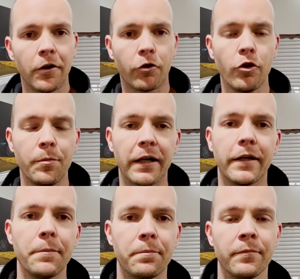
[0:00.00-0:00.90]

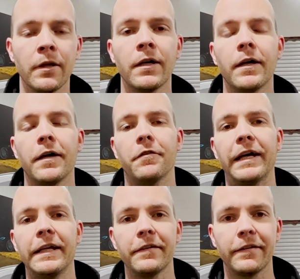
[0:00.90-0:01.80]
rüberkippen.
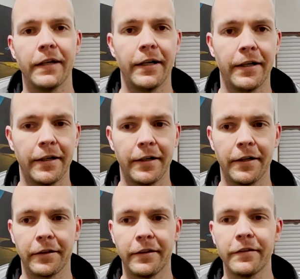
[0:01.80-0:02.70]
Wenn ich
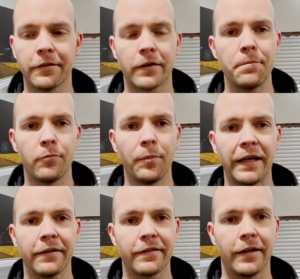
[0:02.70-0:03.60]
äh, dieses
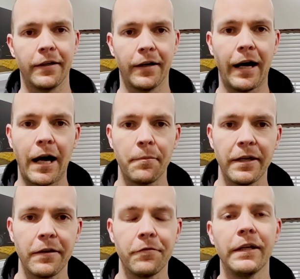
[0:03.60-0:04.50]
Kippmoment äh, habe,
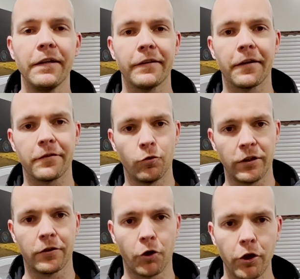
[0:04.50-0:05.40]
will ich das
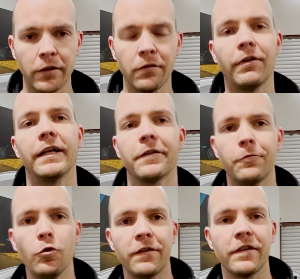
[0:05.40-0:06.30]
unterdrücken, weil das
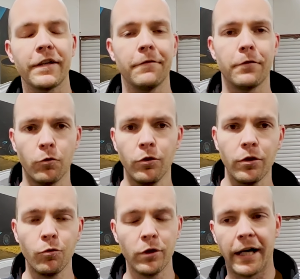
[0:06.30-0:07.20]
fühlt sich einfach
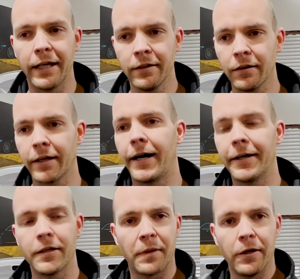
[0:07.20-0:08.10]
ungut an,
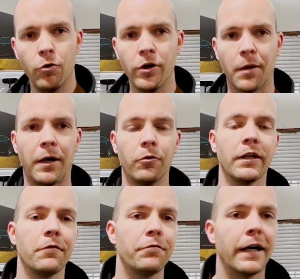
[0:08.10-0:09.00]
gerade bei höher
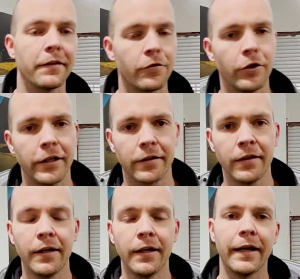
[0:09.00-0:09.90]
bauenden Fahrzeugen,
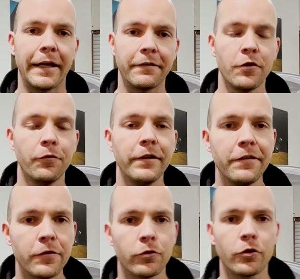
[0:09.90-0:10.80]

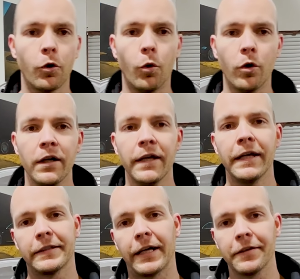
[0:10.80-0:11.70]
SUVs und Co.
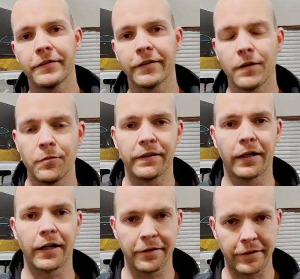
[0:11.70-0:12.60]
Da ist es nämlich
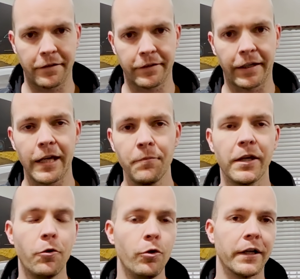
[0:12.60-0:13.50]
dann ganz extrem,
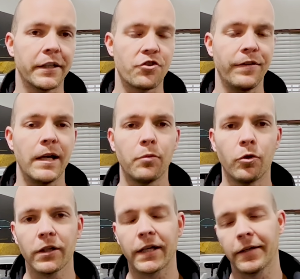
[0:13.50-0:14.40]
je höher der
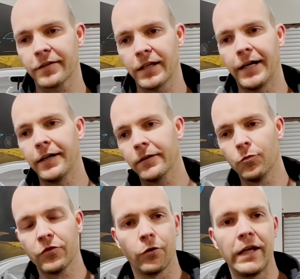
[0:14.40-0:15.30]
Schwerpunkt, ganz klar,
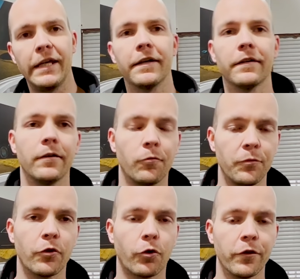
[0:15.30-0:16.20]
umso eher,
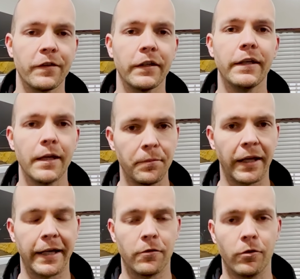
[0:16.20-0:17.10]
umso größer die
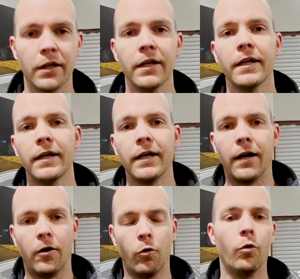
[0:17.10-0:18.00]
Kippneigung
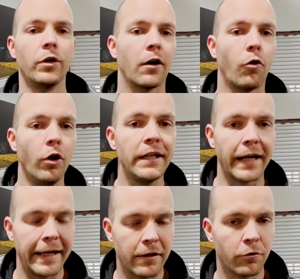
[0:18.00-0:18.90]
oder
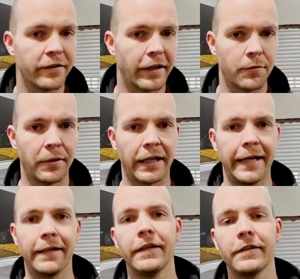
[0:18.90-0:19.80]
Rollneigung, sagt man
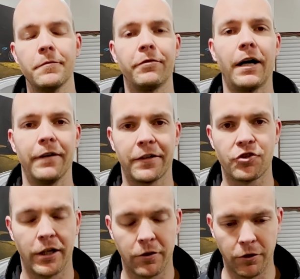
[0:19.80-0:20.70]
eigentlich im
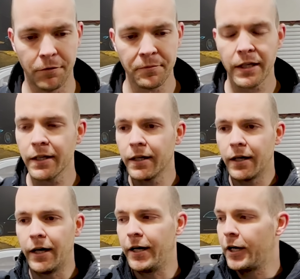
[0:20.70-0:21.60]
Fahrwerksjargon.
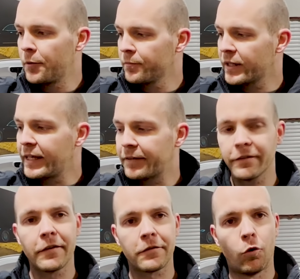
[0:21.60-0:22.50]
Ähm, jetzt
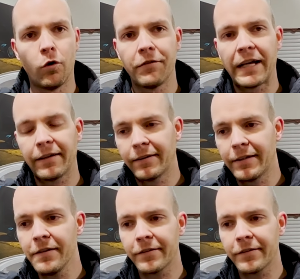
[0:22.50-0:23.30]
ist es so, wenn die